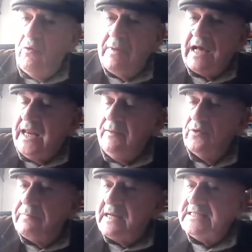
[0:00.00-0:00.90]
los
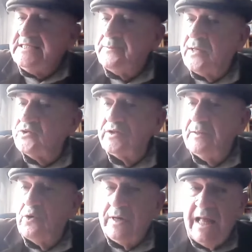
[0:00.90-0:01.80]
mecanismos de participación
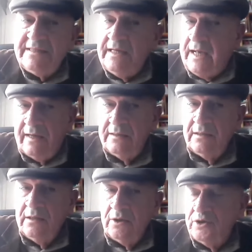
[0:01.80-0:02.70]
democrática.
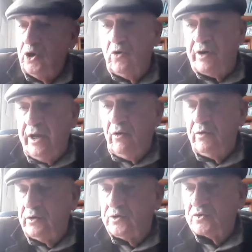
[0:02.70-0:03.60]
Yo no creo
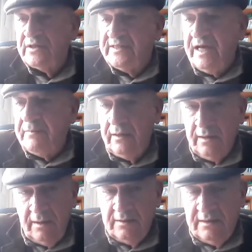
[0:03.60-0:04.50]
que nuestro sistema
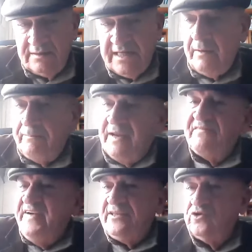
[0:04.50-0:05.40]
sea
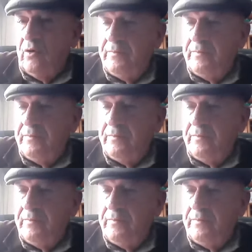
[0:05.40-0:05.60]
perfecto,